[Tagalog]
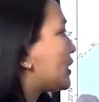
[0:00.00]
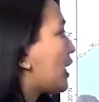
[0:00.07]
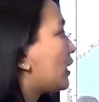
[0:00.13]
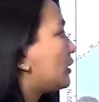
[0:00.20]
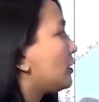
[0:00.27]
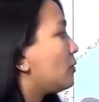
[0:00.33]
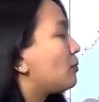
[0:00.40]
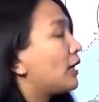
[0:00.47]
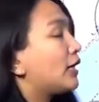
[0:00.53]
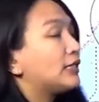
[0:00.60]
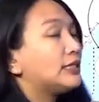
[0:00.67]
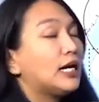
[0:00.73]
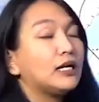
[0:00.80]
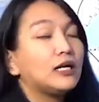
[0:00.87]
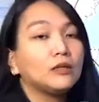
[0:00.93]
sa ating mga
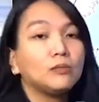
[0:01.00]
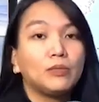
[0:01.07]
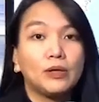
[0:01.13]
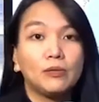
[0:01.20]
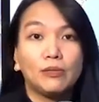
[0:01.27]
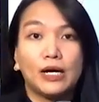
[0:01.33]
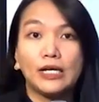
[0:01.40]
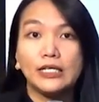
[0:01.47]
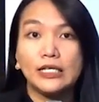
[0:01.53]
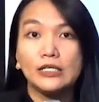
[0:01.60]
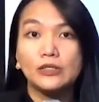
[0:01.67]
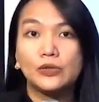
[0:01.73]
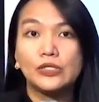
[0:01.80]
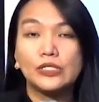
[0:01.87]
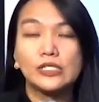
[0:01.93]
dagat
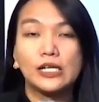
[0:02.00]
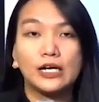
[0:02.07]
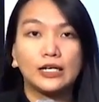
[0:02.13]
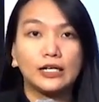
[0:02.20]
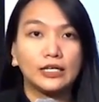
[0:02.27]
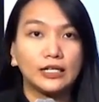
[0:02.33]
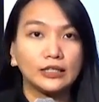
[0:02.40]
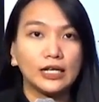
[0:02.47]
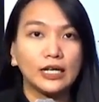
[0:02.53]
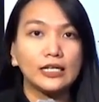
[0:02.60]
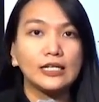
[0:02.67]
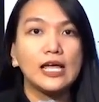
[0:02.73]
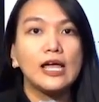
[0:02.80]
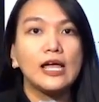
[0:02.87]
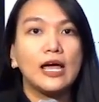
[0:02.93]
baybayin or sa karagatan
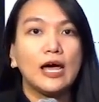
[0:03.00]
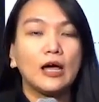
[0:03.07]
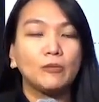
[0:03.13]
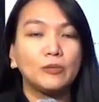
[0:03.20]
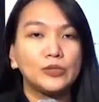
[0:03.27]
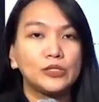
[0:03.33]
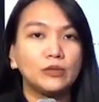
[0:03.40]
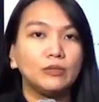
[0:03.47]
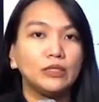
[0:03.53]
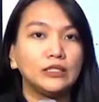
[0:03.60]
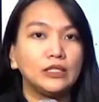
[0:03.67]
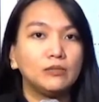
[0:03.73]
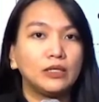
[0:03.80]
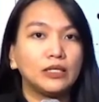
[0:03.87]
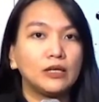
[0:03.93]
ay posible
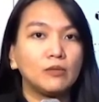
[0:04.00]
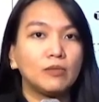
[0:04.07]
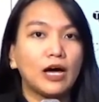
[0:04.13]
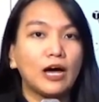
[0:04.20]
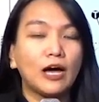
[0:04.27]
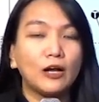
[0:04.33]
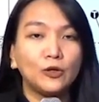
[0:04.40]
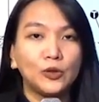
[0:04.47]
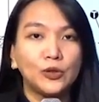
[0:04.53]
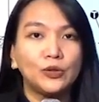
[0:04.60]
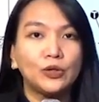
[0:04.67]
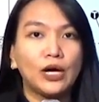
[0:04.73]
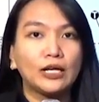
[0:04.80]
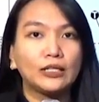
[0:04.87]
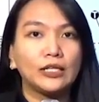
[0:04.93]
din maging maalon
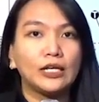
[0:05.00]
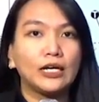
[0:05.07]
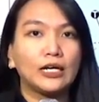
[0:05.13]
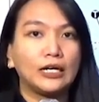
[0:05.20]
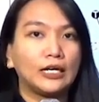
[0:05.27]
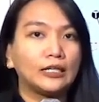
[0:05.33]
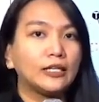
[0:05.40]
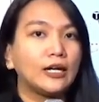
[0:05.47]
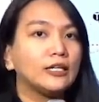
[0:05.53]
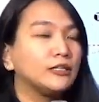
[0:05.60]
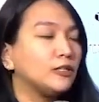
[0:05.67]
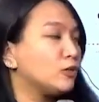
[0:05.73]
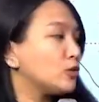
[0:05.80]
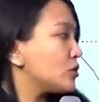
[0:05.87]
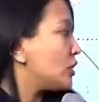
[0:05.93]
yung ating karagatan
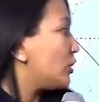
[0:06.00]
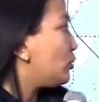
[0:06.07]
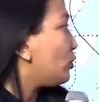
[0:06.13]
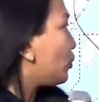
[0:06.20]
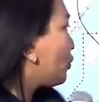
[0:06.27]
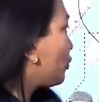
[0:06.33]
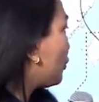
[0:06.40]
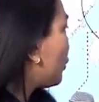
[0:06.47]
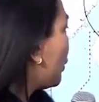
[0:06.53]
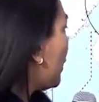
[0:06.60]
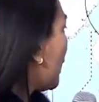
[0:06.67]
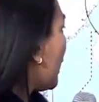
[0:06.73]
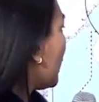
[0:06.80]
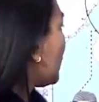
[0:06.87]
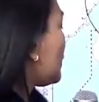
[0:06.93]
dito sa northern
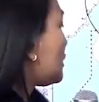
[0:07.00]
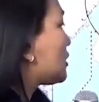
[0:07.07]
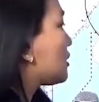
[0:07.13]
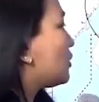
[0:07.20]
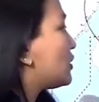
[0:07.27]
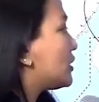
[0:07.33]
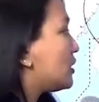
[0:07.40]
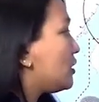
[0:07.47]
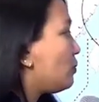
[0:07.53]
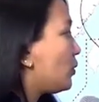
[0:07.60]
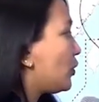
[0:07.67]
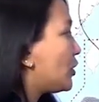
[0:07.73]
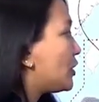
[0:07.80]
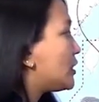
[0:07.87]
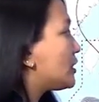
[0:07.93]
at eastern
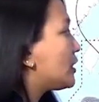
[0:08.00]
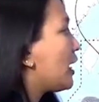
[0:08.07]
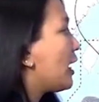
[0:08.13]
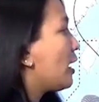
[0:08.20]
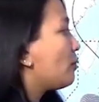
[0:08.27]
seaboards.